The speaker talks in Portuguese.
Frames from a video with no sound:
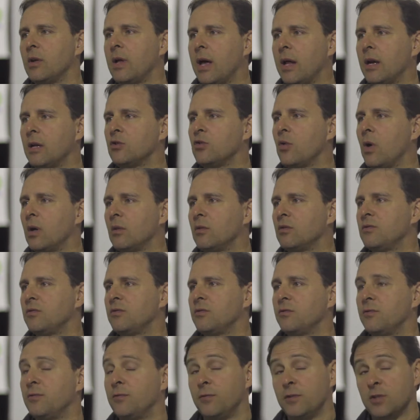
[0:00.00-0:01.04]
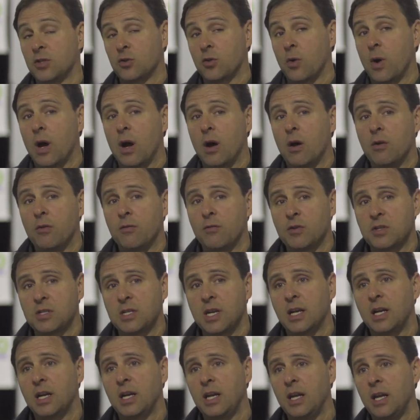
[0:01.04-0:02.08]
na área de audiovisual,
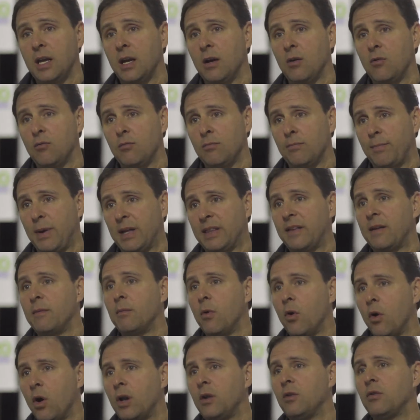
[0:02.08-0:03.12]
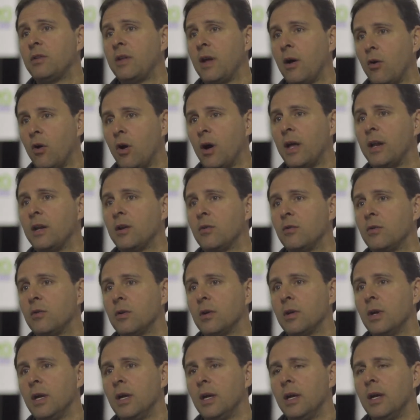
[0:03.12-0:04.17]
você cria um patrimônio
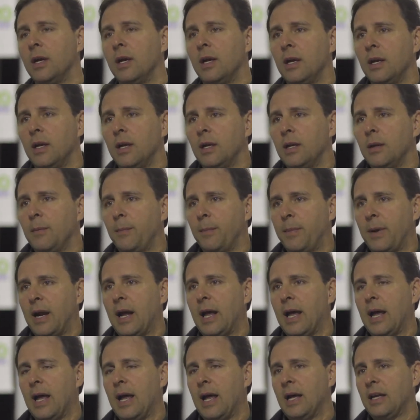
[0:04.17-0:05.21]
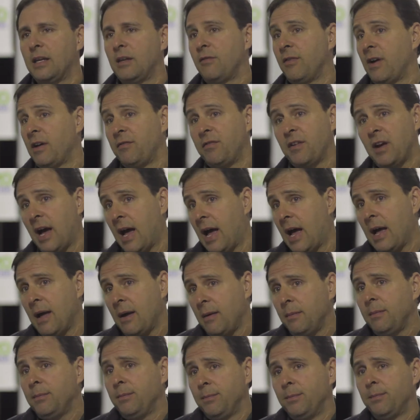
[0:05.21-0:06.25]
teórico para que vai
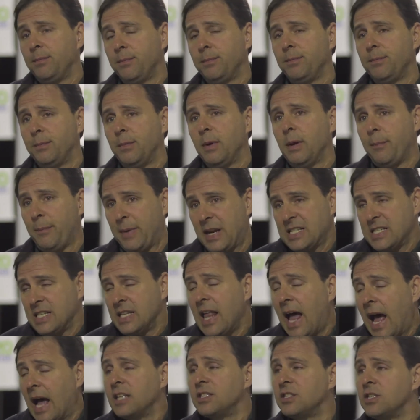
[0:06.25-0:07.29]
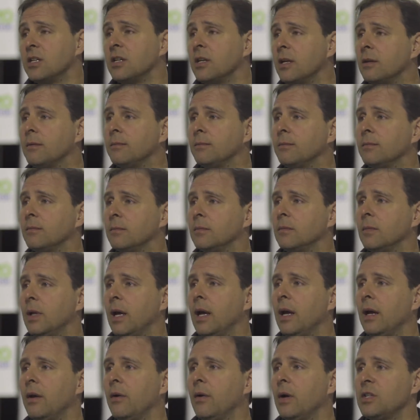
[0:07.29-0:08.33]
ficar para a cidade. Né?
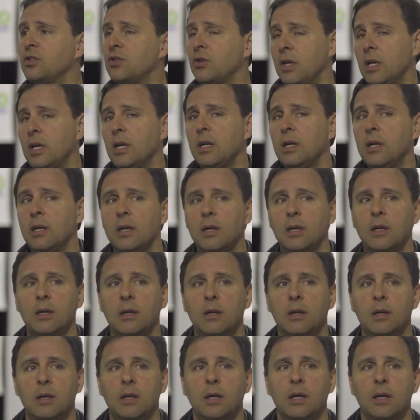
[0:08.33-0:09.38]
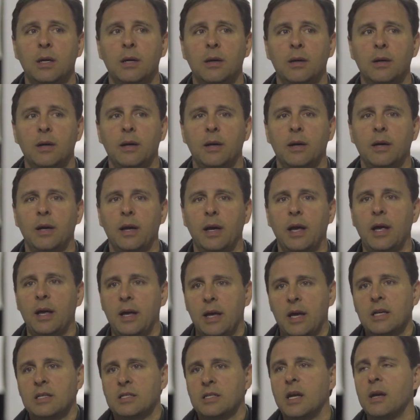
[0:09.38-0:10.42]
É, eu acho que é,
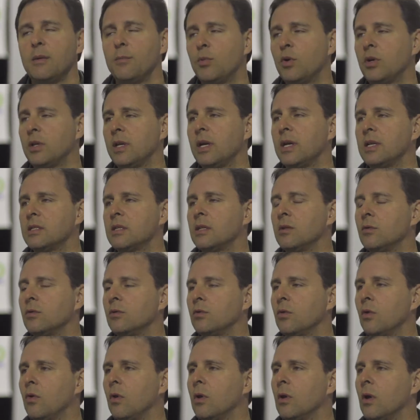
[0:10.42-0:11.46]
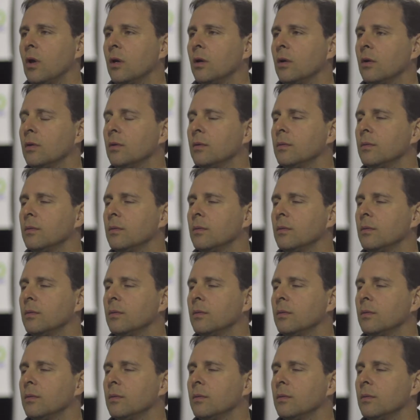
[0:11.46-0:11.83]
é, essa é a importância do, do colóquio.